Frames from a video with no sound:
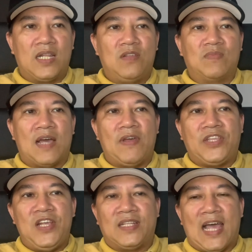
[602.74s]
thì chúng ta phải
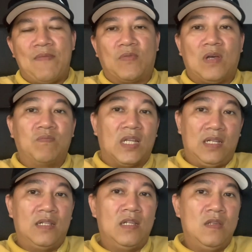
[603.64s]
truyền tải một thông
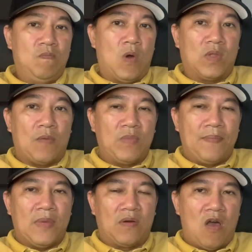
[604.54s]
tin một thông
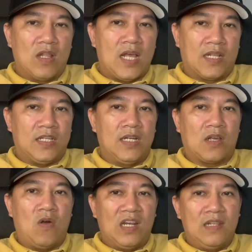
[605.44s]
điệp nào đó thật sự là
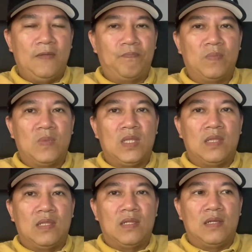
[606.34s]
có ích
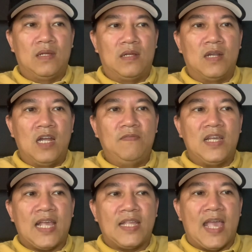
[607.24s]
à, đến
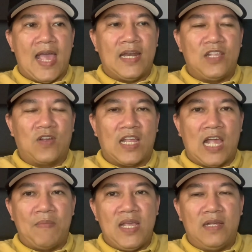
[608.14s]
với khán giả để cho khán
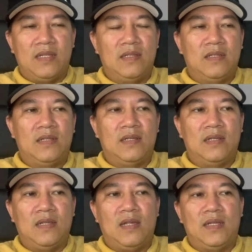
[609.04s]
giả biết
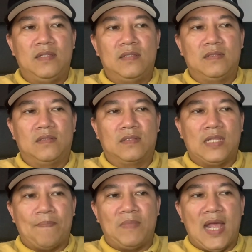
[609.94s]
à,
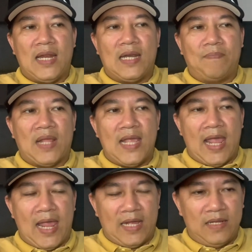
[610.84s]
năm nay là năm đại
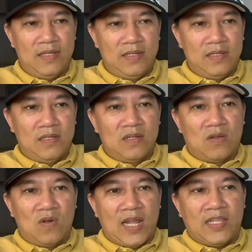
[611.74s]
hạn
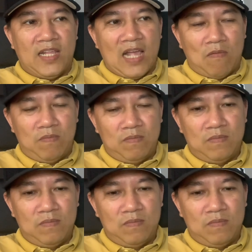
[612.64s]
của ngành truyền thông